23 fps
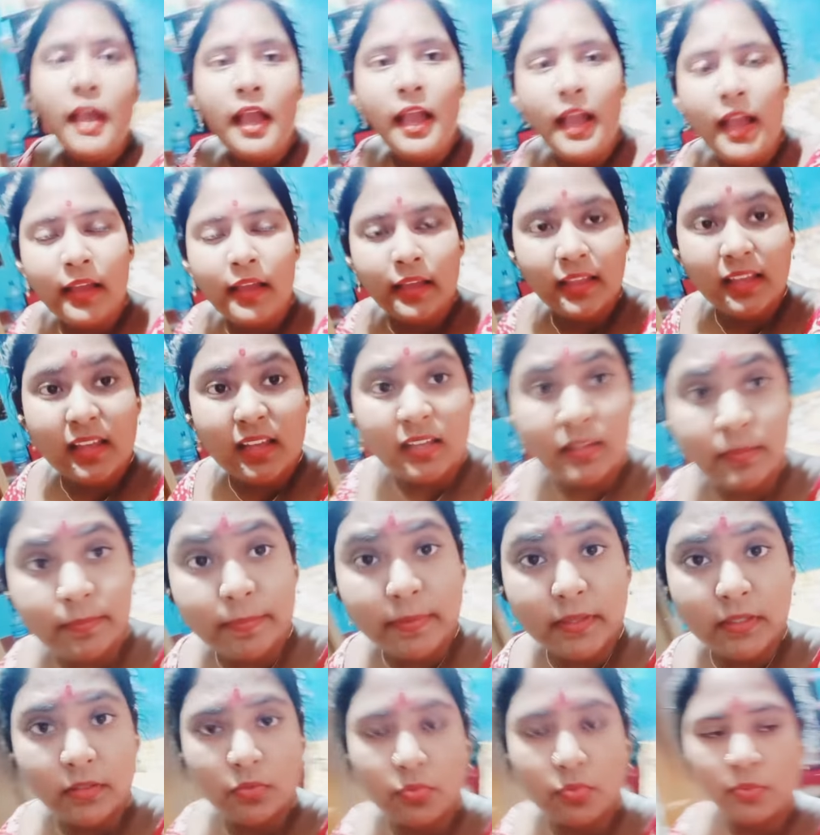আগে হাত
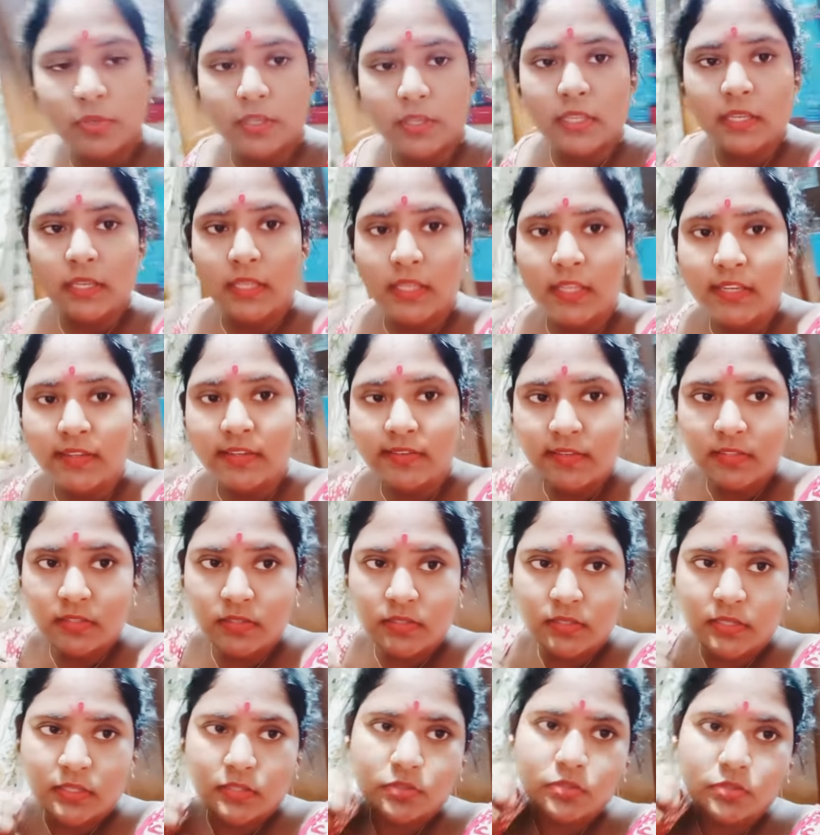পাত ধুয়ে নিয়ে ড্রেস
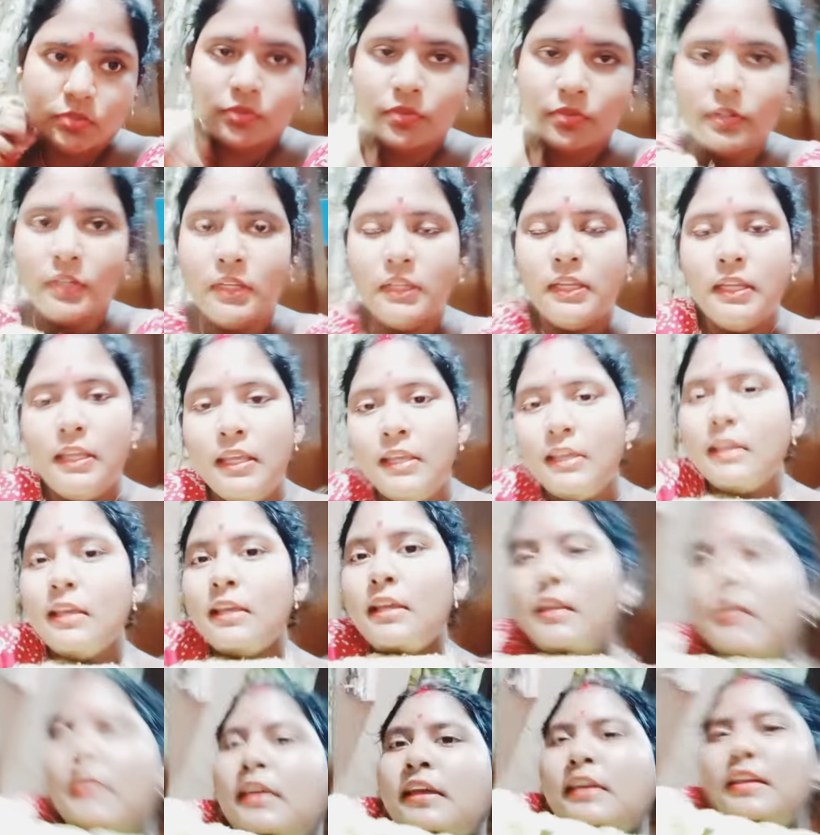চেঞ্জ করে নিয়ে
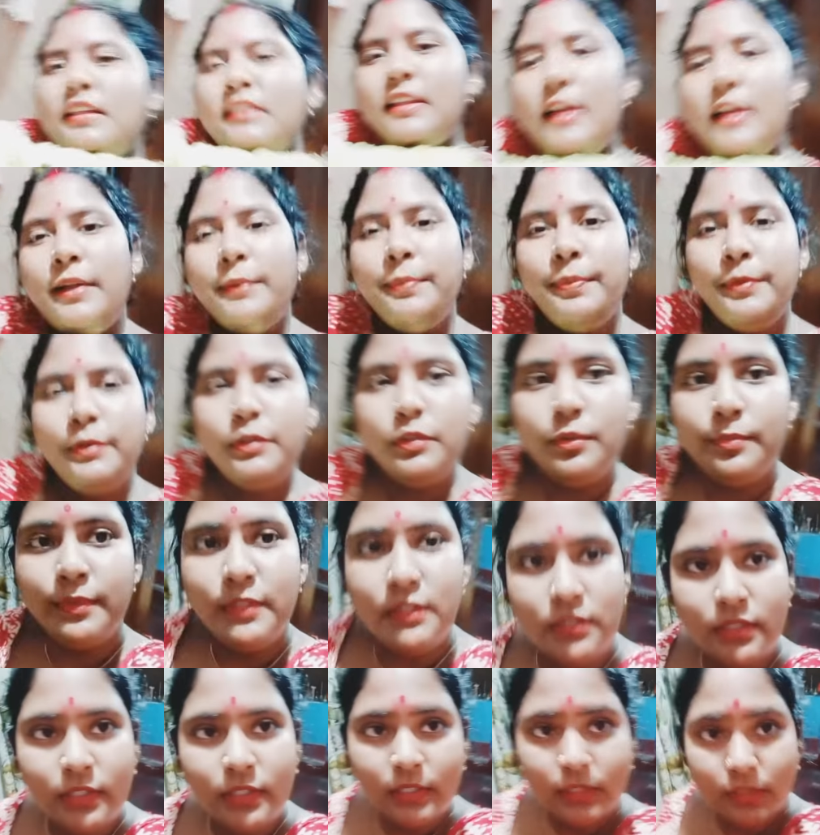তারপরে
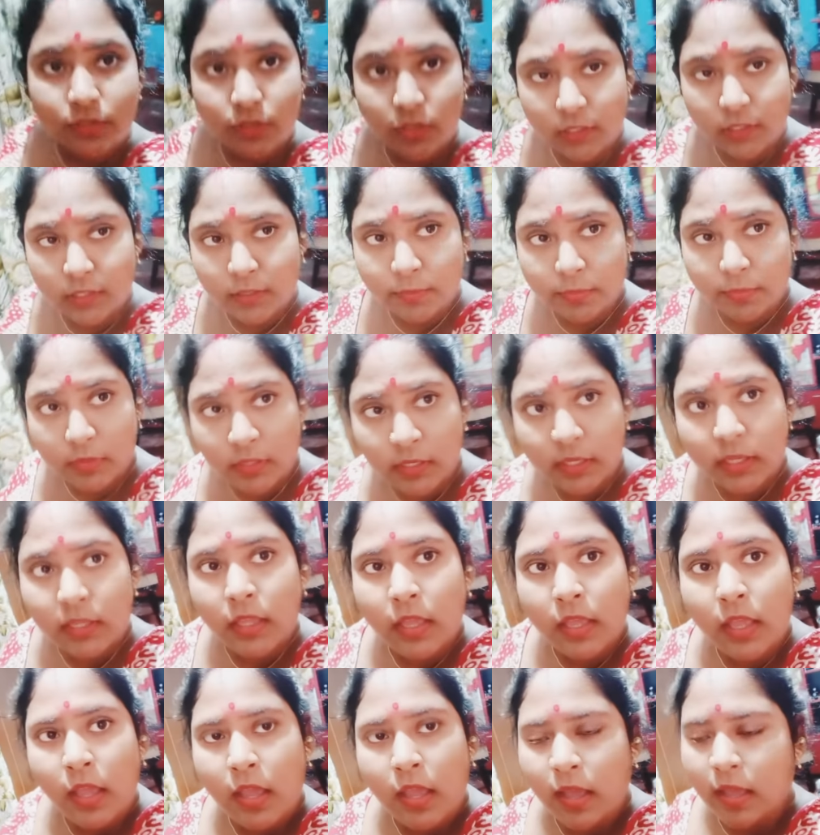তোমাদের সাথে কথা বলি
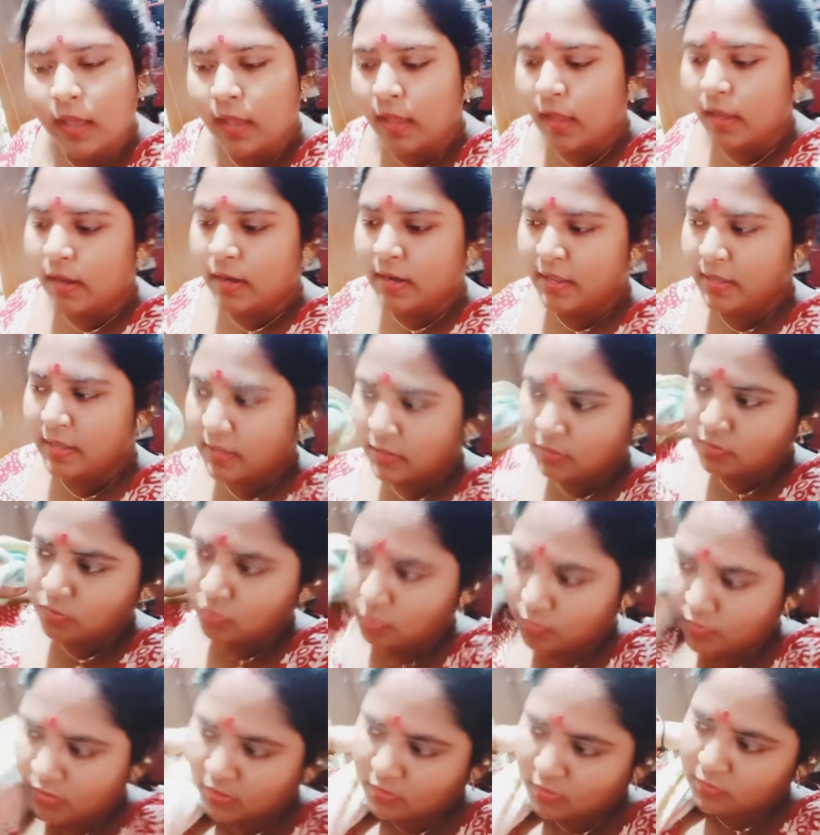আর শুভ
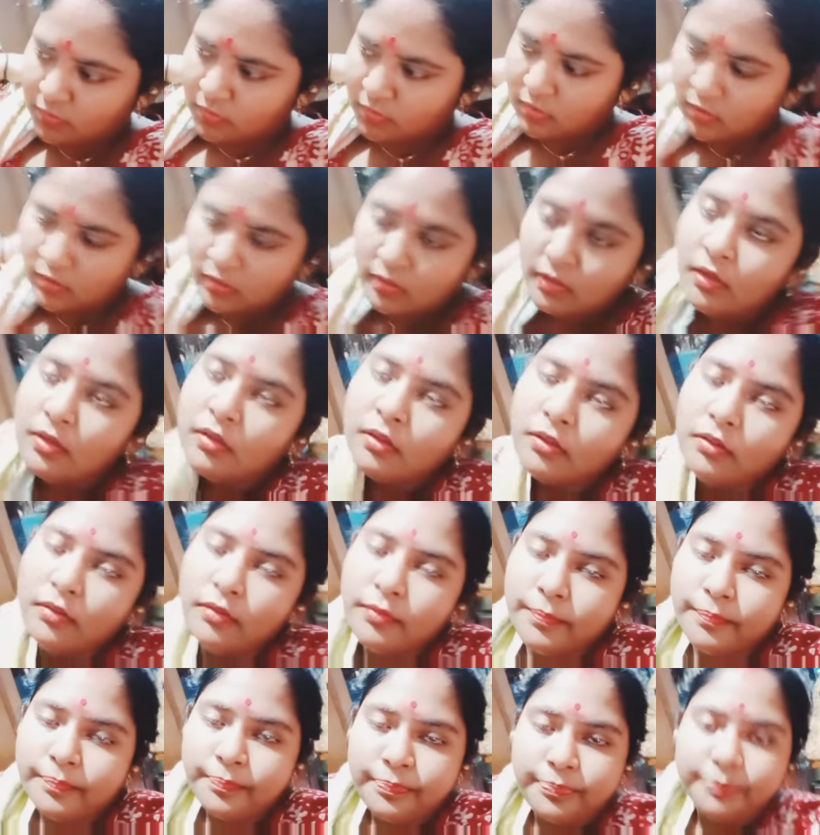এখন
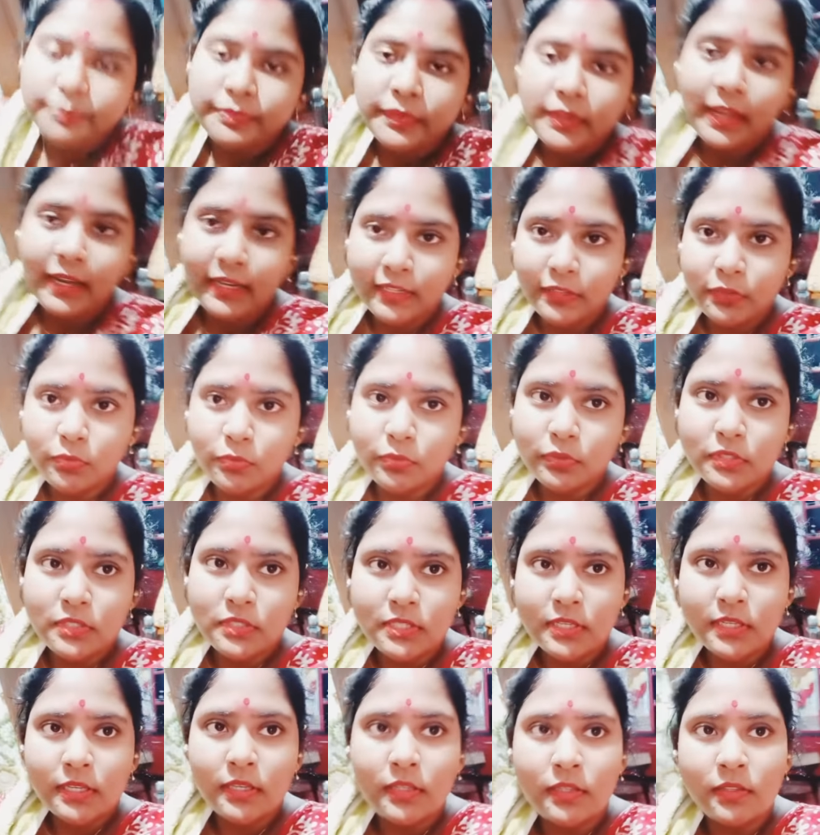গাড়ি
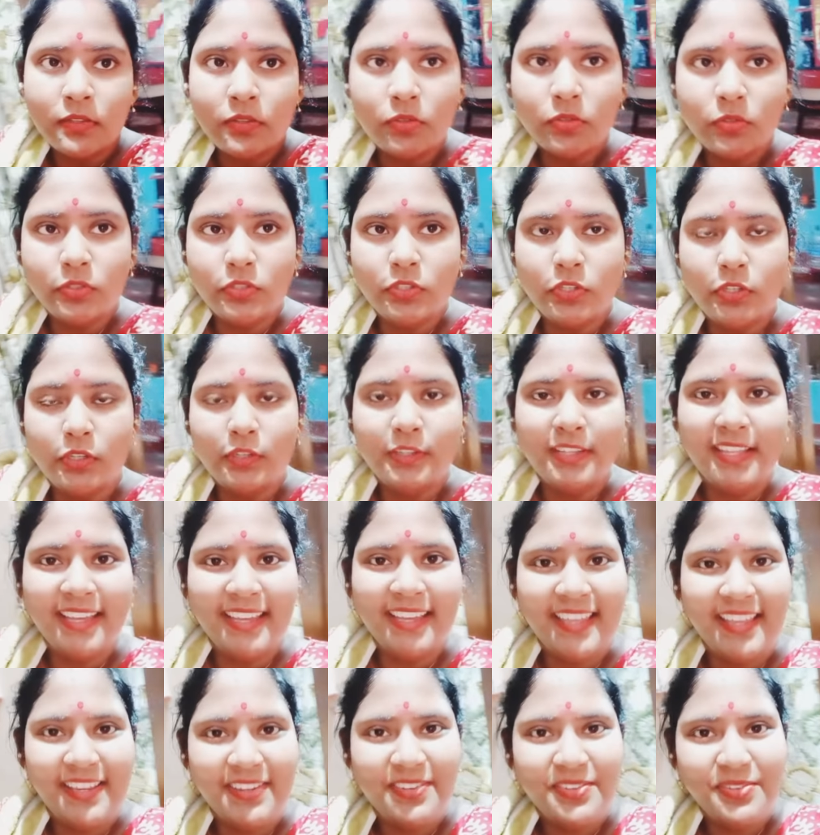তুলছে তো চলো দেখা
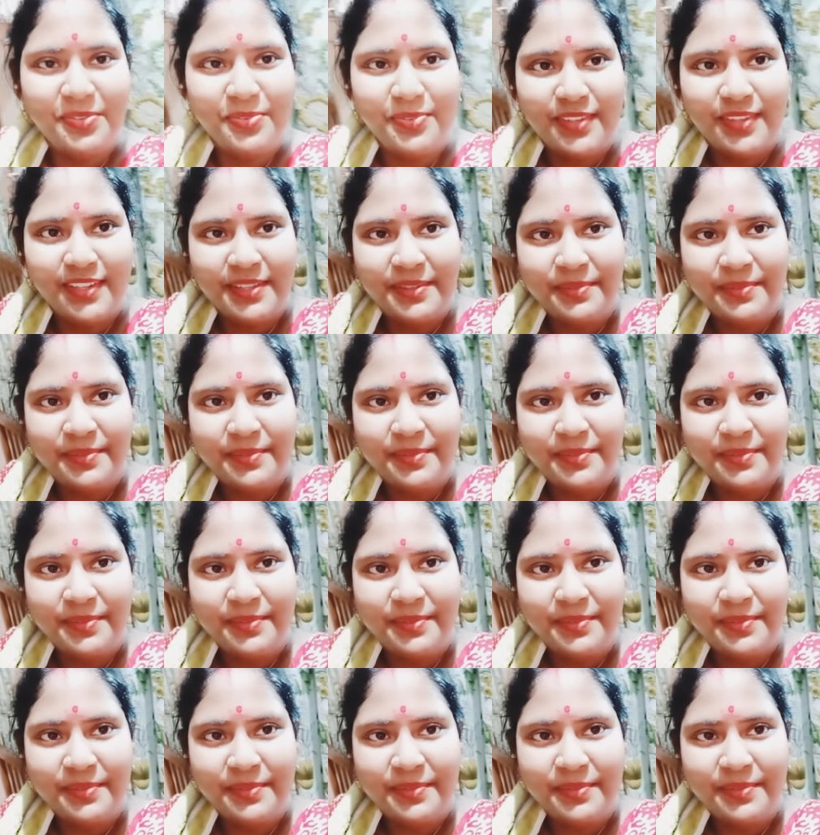একটু শুভকে